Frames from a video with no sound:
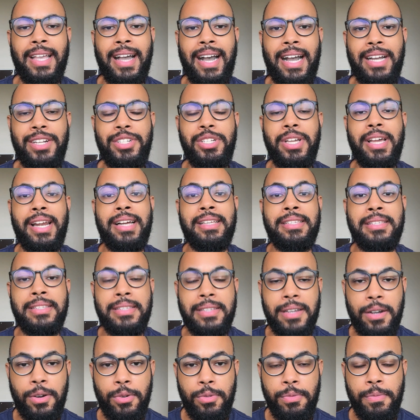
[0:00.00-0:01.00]
a
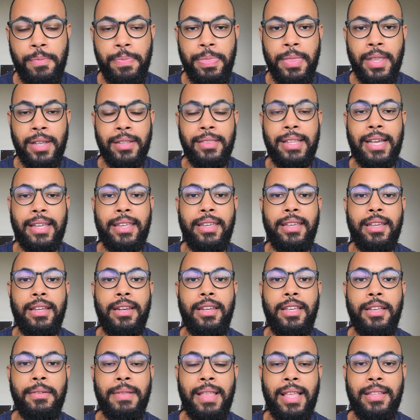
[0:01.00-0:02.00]
geração
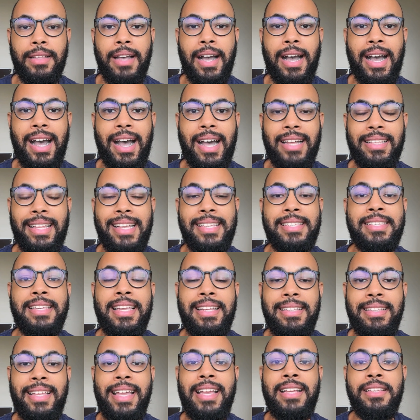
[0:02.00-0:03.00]
daquele, a,
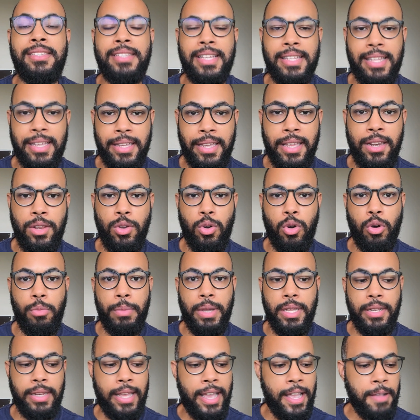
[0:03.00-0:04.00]
descendência daquele
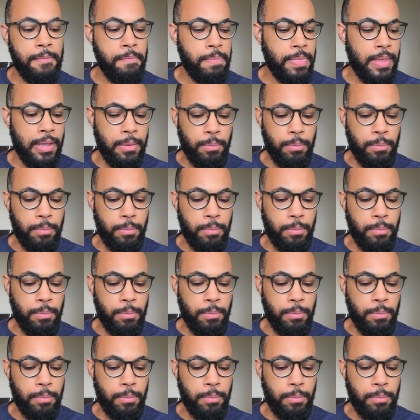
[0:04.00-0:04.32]
homem, né?